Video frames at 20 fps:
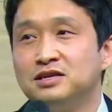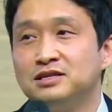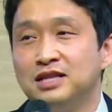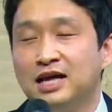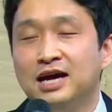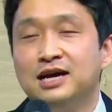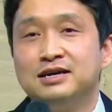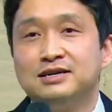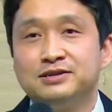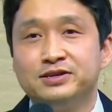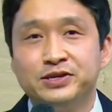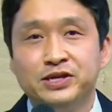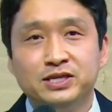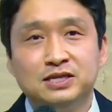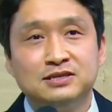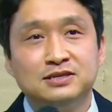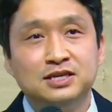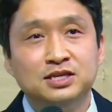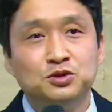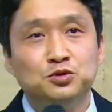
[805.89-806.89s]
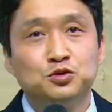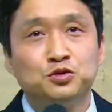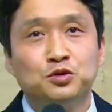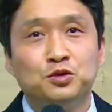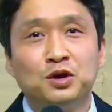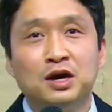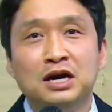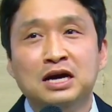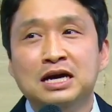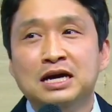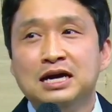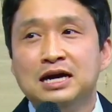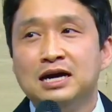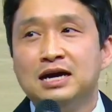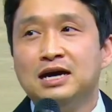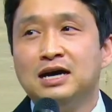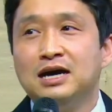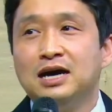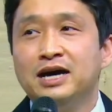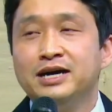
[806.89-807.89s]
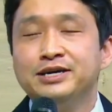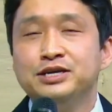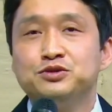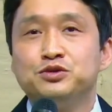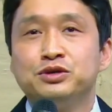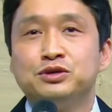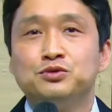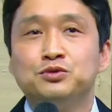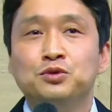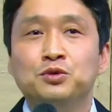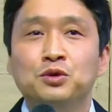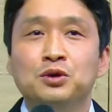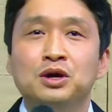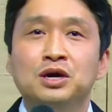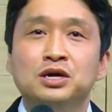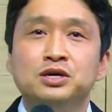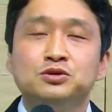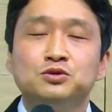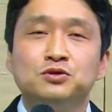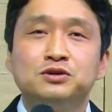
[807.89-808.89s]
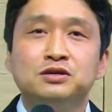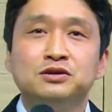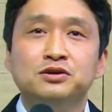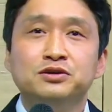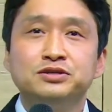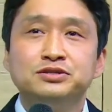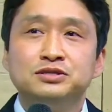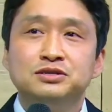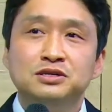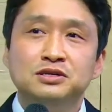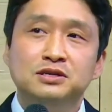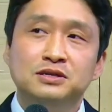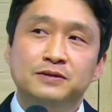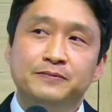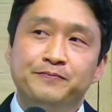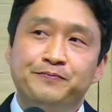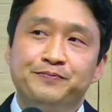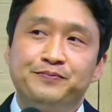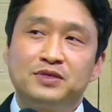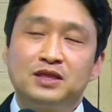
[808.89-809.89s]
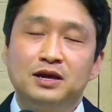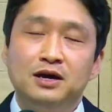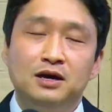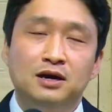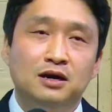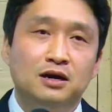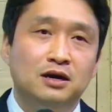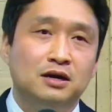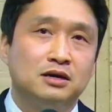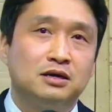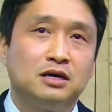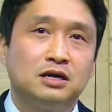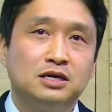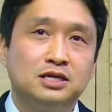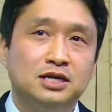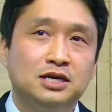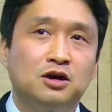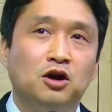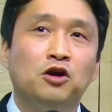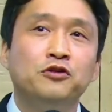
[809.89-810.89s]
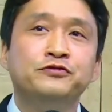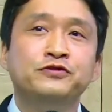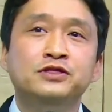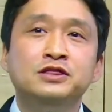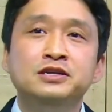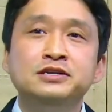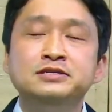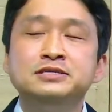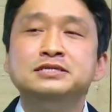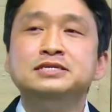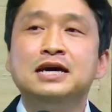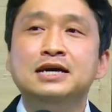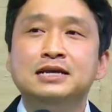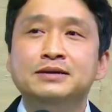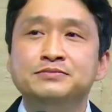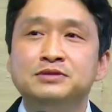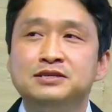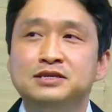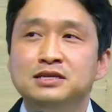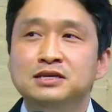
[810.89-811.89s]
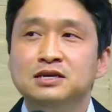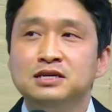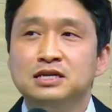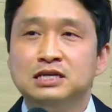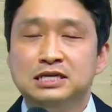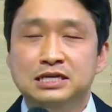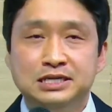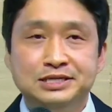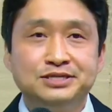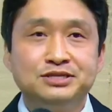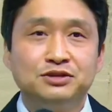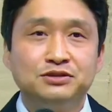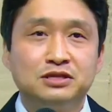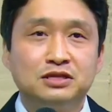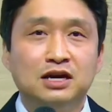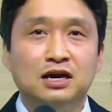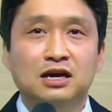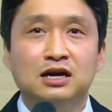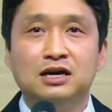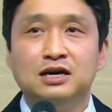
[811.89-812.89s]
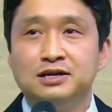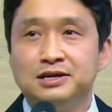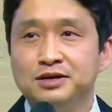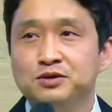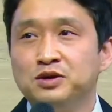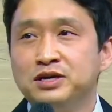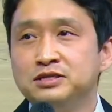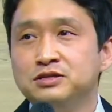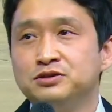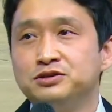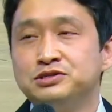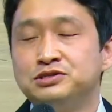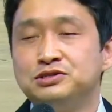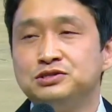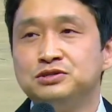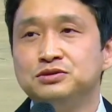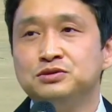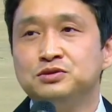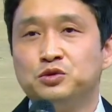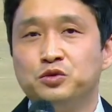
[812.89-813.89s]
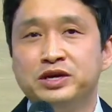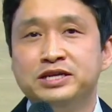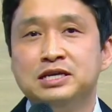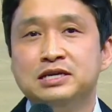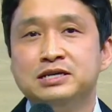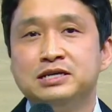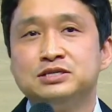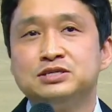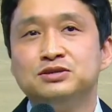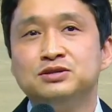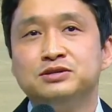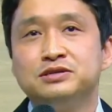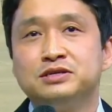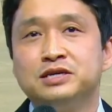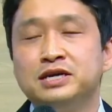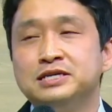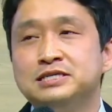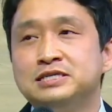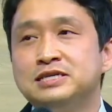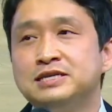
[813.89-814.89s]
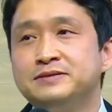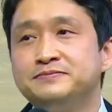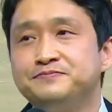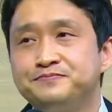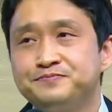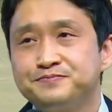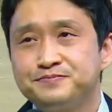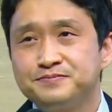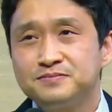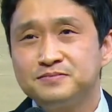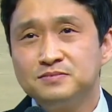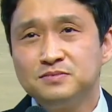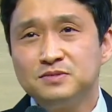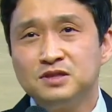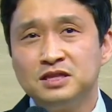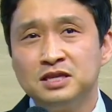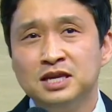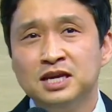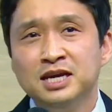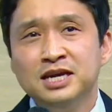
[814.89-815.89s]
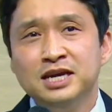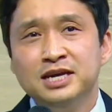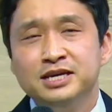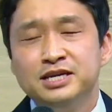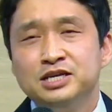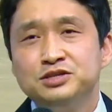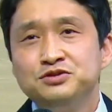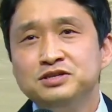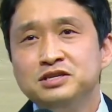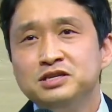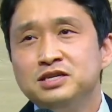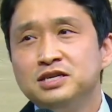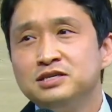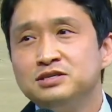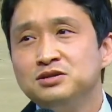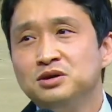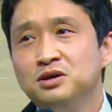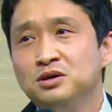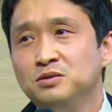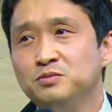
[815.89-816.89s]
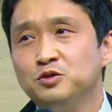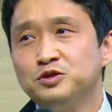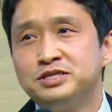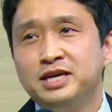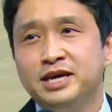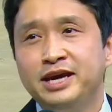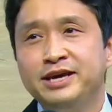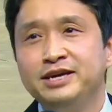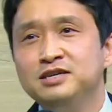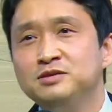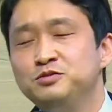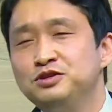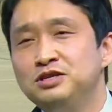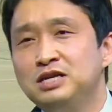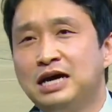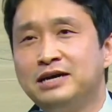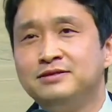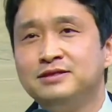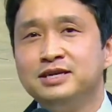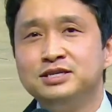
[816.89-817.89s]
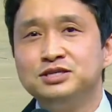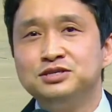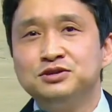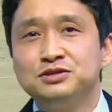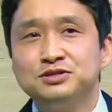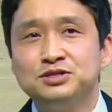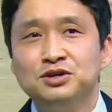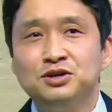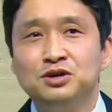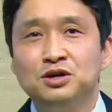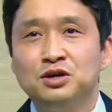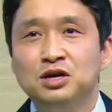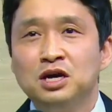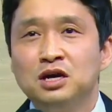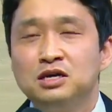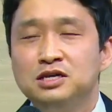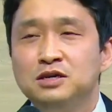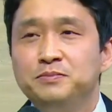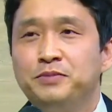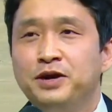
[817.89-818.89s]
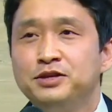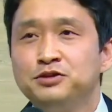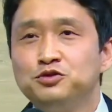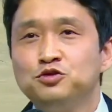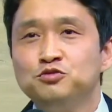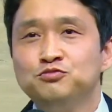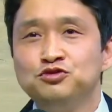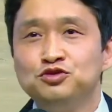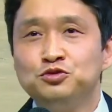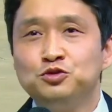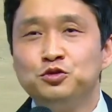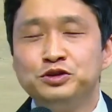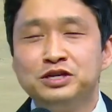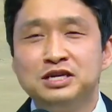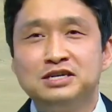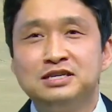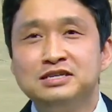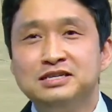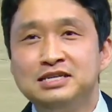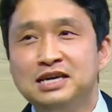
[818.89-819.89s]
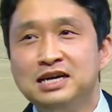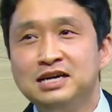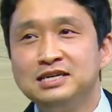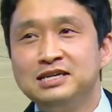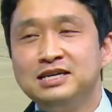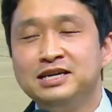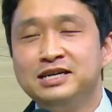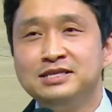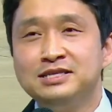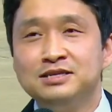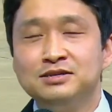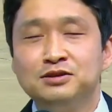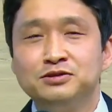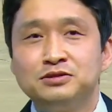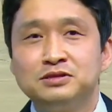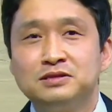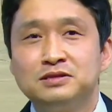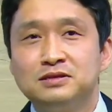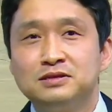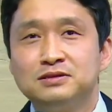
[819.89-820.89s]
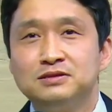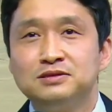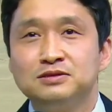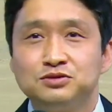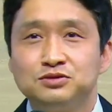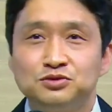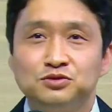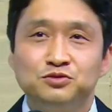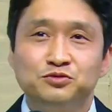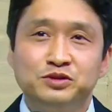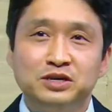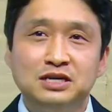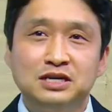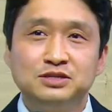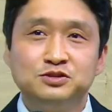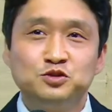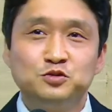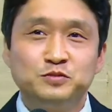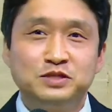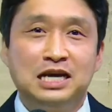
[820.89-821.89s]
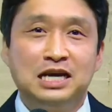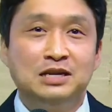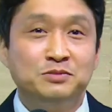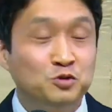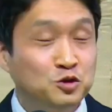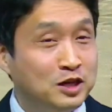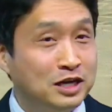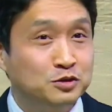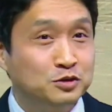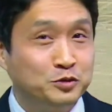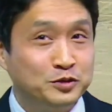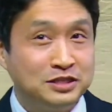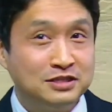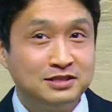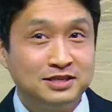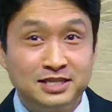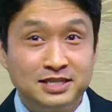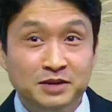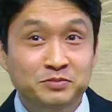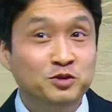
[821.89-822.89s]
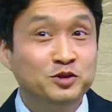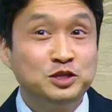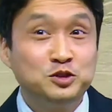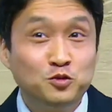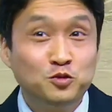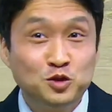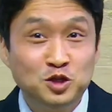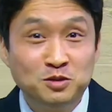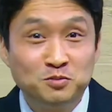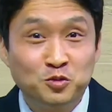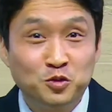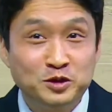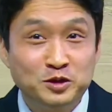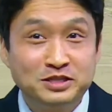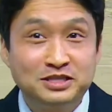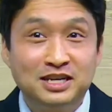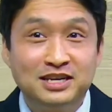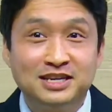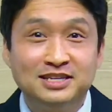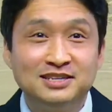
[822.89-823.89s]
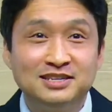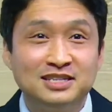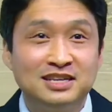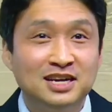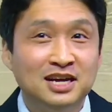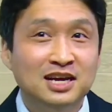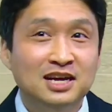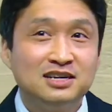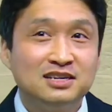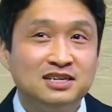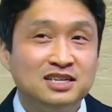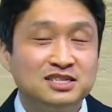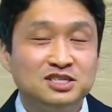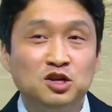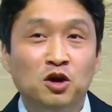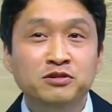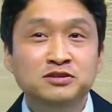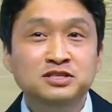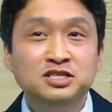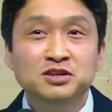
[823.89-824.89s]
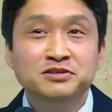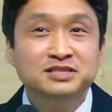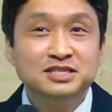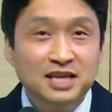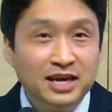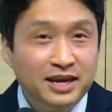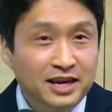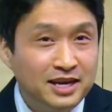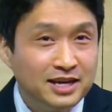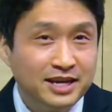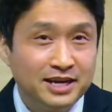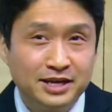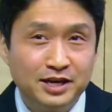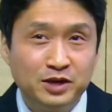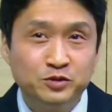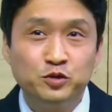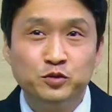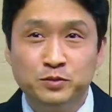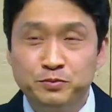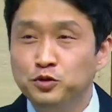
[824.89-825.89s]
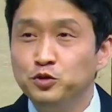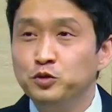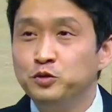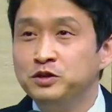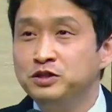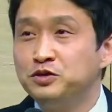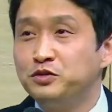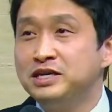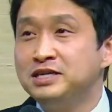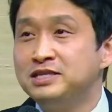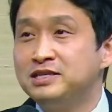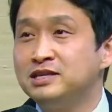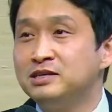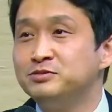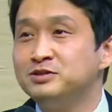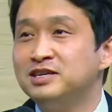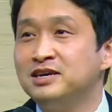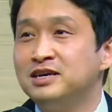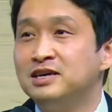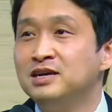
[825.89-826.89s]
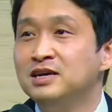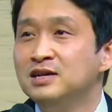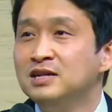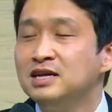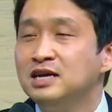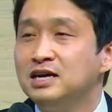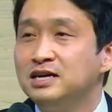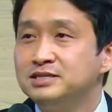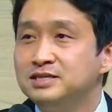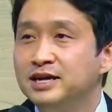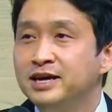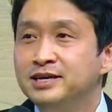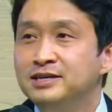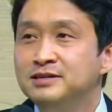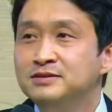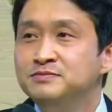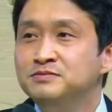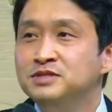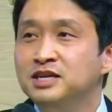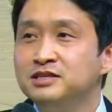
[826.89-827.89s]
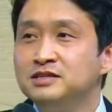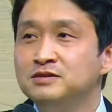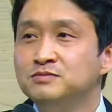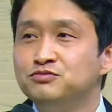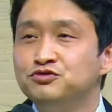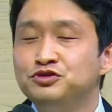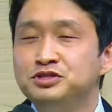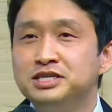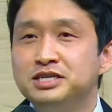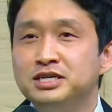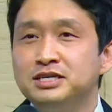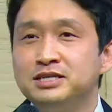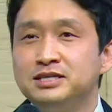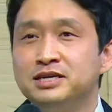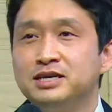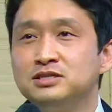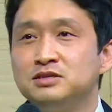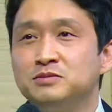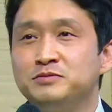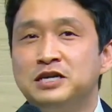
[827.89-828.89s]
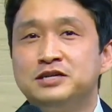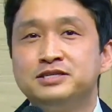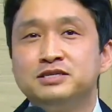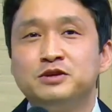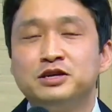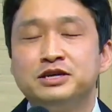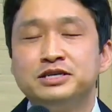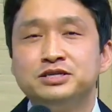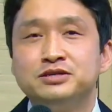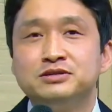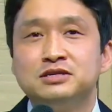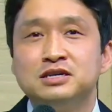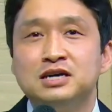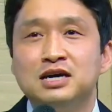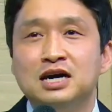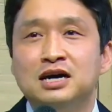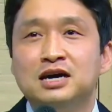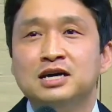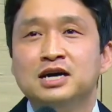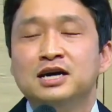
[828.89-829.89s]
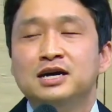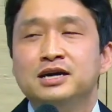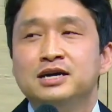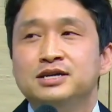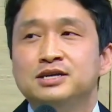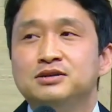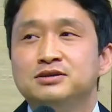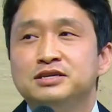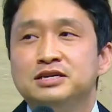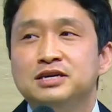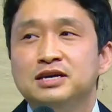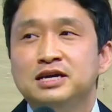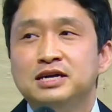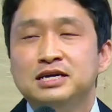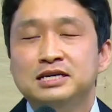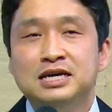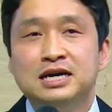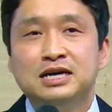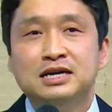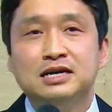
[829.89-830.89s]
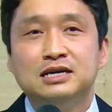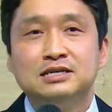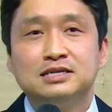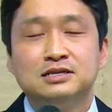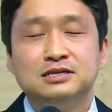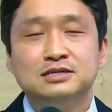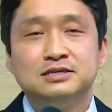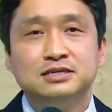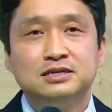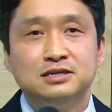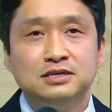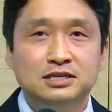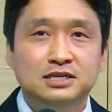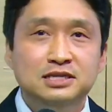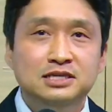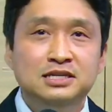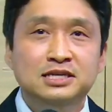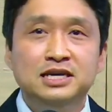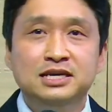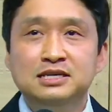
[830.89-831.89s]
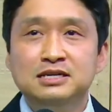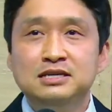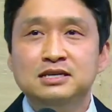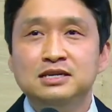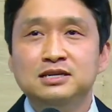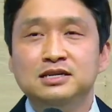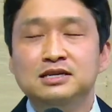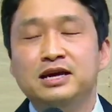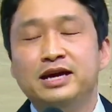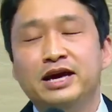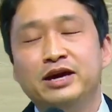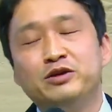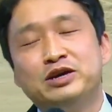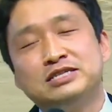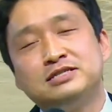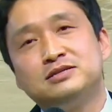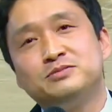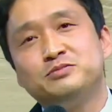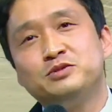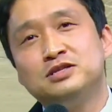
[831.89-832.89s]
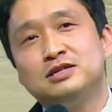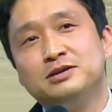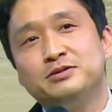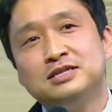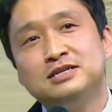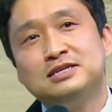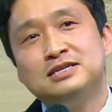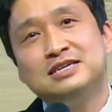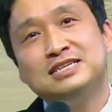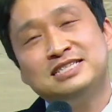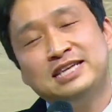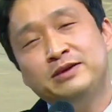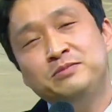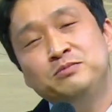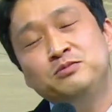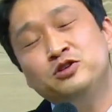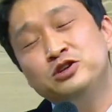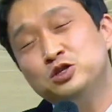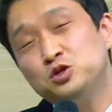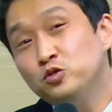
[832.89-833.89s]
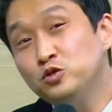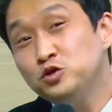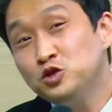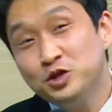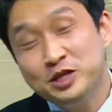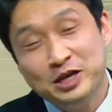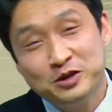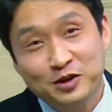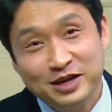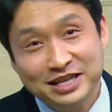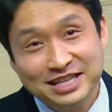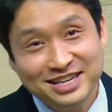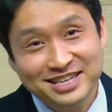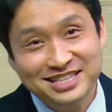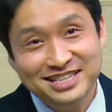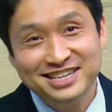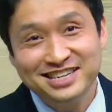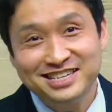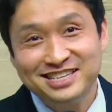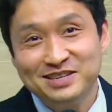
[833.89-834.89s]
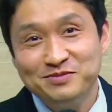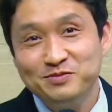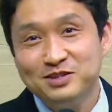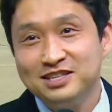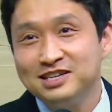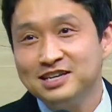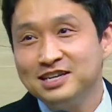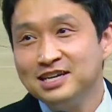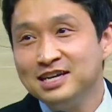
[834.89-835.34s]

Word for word: 다 그렇게 드리도록 아, 하게 되고 또 그것을 어, 걷는 사람들이 있었다라고 하는 것이죠. 그리고 해당해서 이게 이제 예수님께서 뭐 세금을 안 내셔서 이 베드로 물고기 그 이야기가 있는 것으로 우리가 좀 잘못 알고 있는데 생명의 속전을 모를 때에는 그냥 성전세라고 표현이 되기 때문에 아, 세금 내는 문제에 대해서 말씀을 하셨는가 이렇게 이야, 그 이해를 해왔습니다만 이게 생명의 속전에 관한 이야기입니다.